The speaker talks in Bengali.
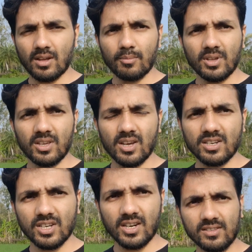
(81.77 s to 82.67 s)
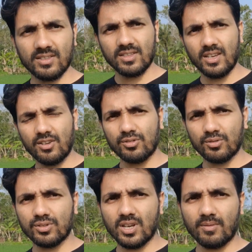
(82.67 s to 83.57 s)
আমি আশা রাখছি যে এই
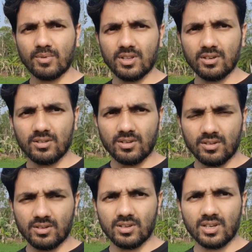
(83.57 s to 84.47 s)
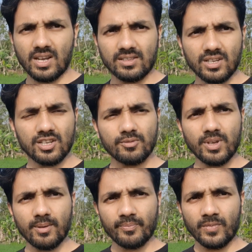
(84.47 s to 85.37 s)
ওষুধটা আপনাদের কাজে
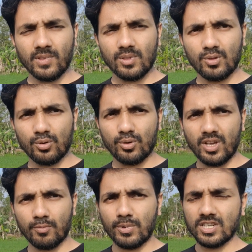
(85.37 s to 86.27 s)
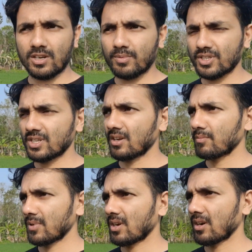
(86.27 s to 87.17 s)
আসবে তো এর পাশাপাশি
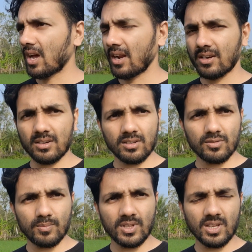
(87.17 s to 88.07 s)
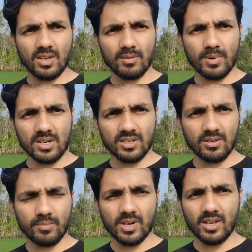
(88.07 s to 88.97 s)
আপনার আর একটা জমিতে
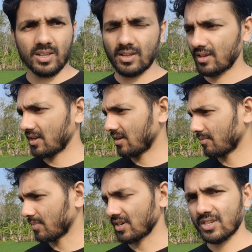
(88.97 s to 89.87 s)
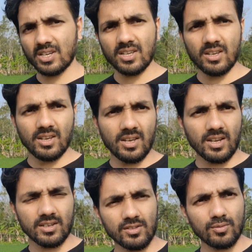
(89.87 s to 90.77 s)
পাশের পেরি পাশেই
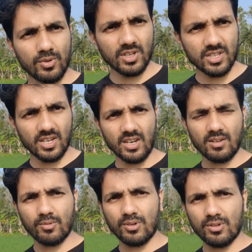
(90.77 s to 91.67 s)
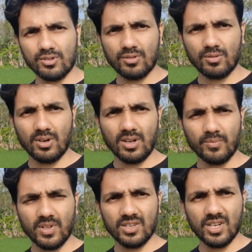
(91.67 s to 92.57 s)
একটা জমিতে সেখানে পরিদর্শন
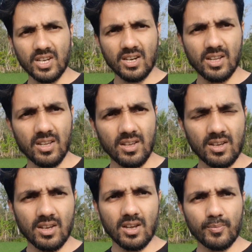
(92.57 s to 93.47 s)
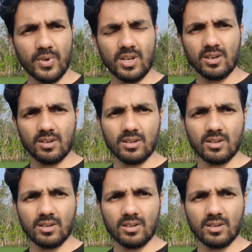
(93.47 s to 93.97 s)
করলাম তো সেখানে আপনার